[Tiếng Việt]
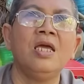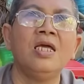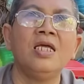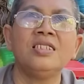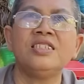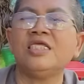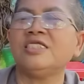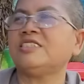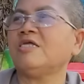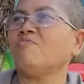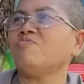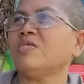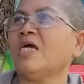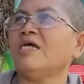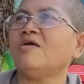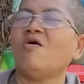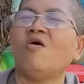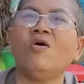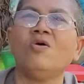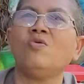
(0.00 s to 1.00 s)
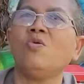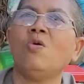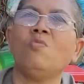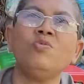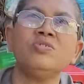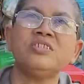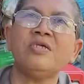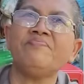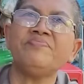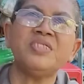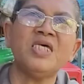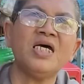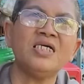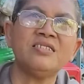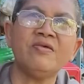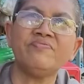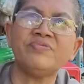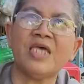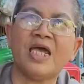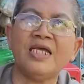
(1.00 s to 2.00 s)
thì tóc tai của họ cũng không có sắp sơ sắp
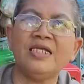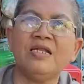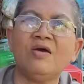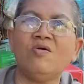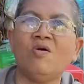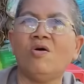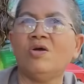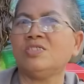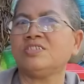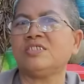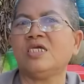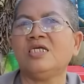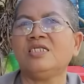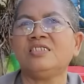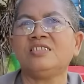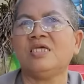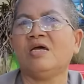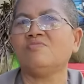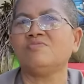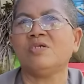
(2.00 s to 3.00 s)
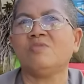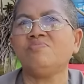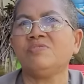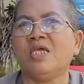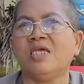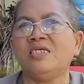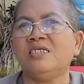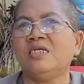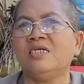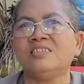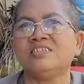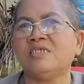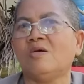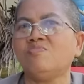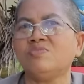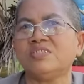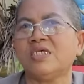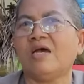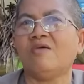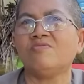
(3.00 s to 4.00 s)
sải đâu hồi chết sao sống vậy đó sống
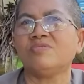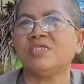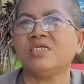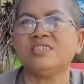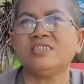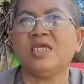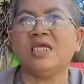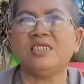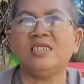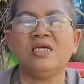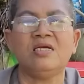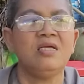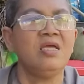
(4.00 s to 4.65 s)
sao chết vậy đó